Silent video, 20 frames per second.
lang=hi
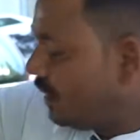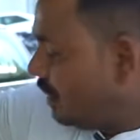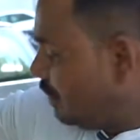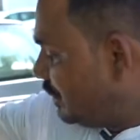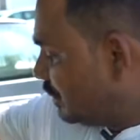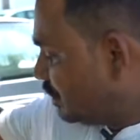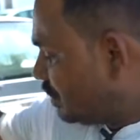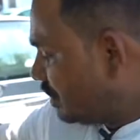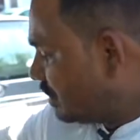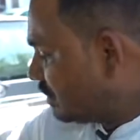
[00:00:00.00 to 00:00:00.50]

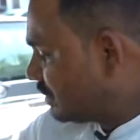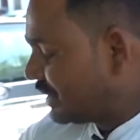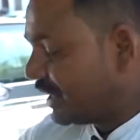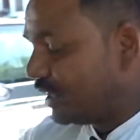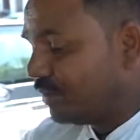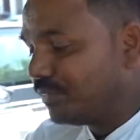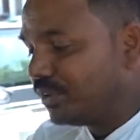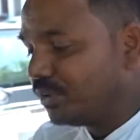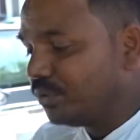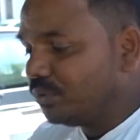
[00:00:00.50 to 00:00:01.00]
अभी तो
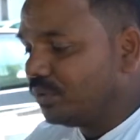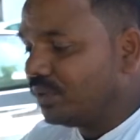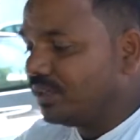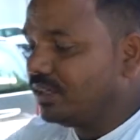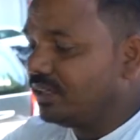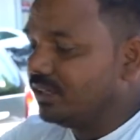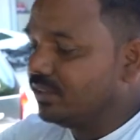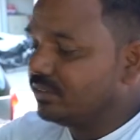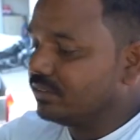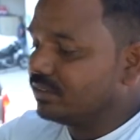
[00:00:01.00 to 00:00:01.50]
टाइम नहीं हुआ
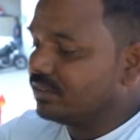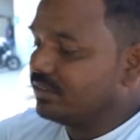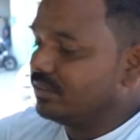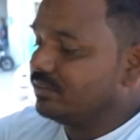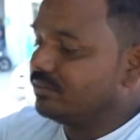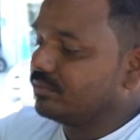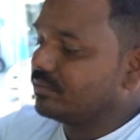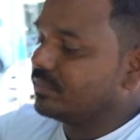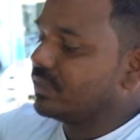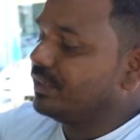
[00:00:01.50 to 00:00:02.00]

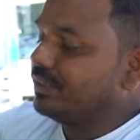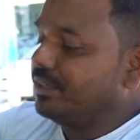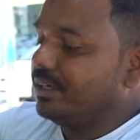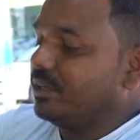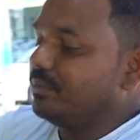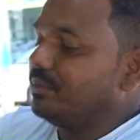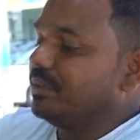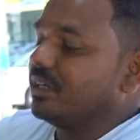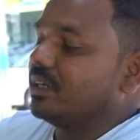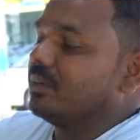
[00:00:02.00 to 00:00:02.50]
है
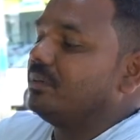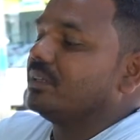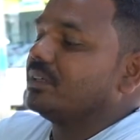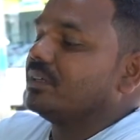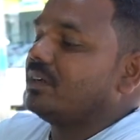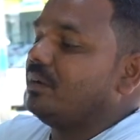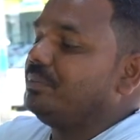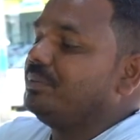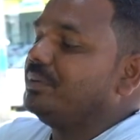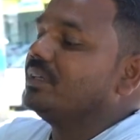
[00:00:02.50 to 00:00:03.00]
डेढ़ बजे के बाद
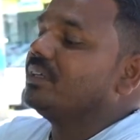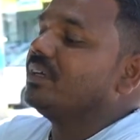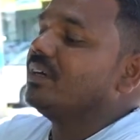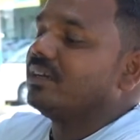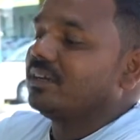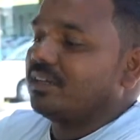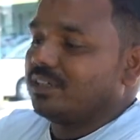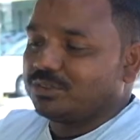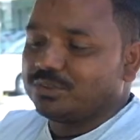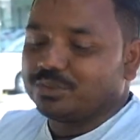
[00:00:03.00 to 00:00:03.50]
काफ़ी
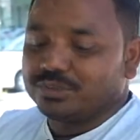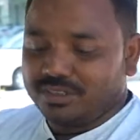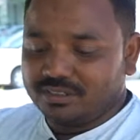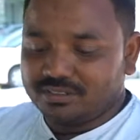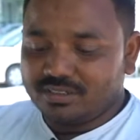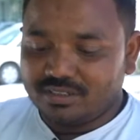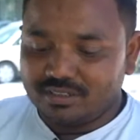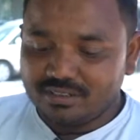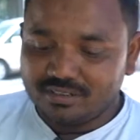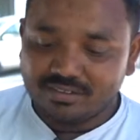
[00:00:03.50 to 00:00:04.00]
यहाँ रस हो
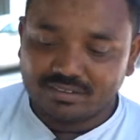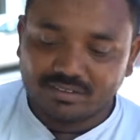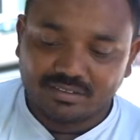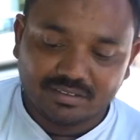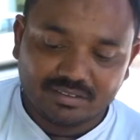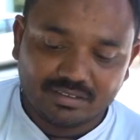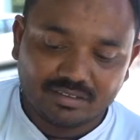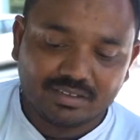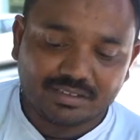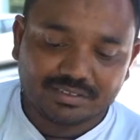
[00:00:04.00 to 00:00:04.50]
जाता है
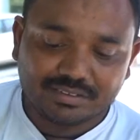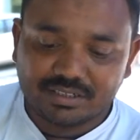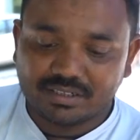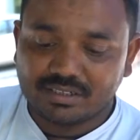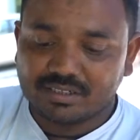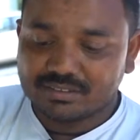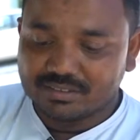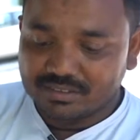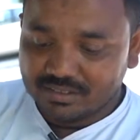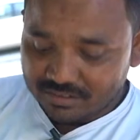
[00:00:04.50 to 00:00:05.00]
अच्छा
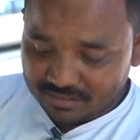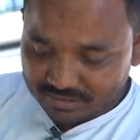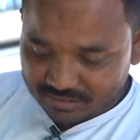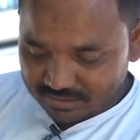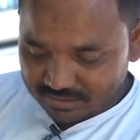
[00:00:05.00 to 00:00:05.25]
खासा